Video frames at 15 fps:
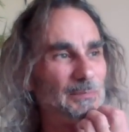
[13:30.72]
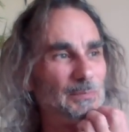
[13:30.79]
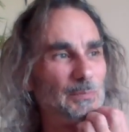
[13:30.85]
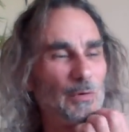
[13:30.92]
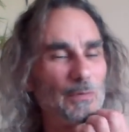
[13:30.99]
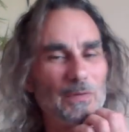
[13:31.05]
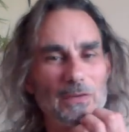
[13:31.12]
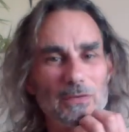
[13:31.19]

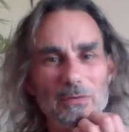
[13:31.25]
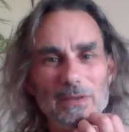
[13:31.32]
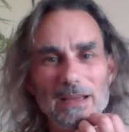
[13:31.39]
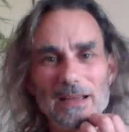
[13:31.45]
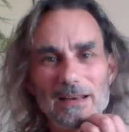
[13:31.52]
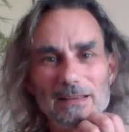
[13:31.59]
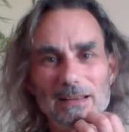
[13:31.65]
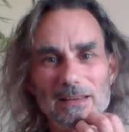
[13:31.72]

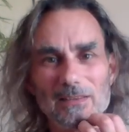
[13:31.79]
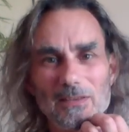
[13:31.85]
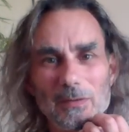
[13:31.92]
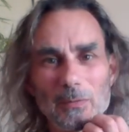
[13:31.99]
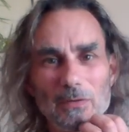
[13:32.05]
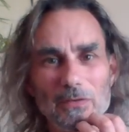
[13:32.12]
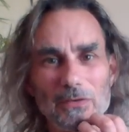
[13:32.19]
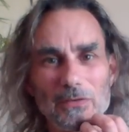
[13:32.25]
professionnelle, d'activité
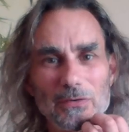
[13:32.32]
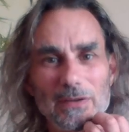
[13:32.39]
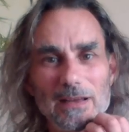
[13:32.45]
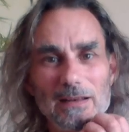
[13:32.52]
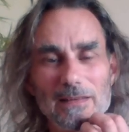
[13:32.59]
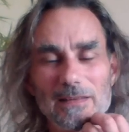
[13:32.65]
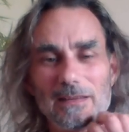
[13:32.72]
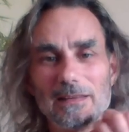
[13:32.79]

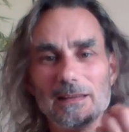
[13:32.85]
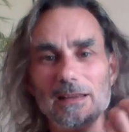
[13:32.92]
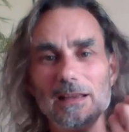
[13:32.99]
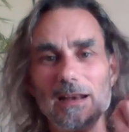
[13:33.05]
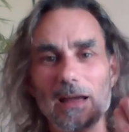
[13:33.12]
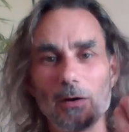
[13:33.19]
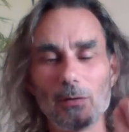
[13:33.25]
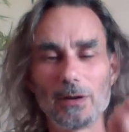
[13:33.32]
professionnelle, c'était
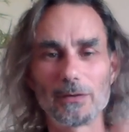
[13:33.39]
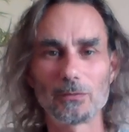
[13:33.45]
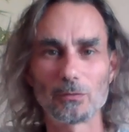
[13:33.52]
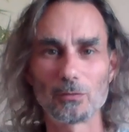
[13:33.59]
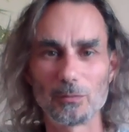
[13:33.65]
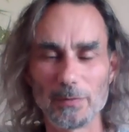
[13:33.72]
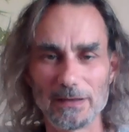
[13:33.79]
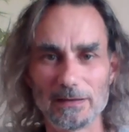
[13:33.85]
la relation
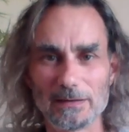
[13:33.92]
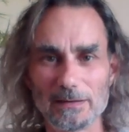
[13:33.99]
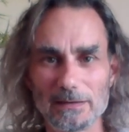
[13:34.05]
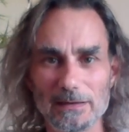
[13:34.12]
humaine.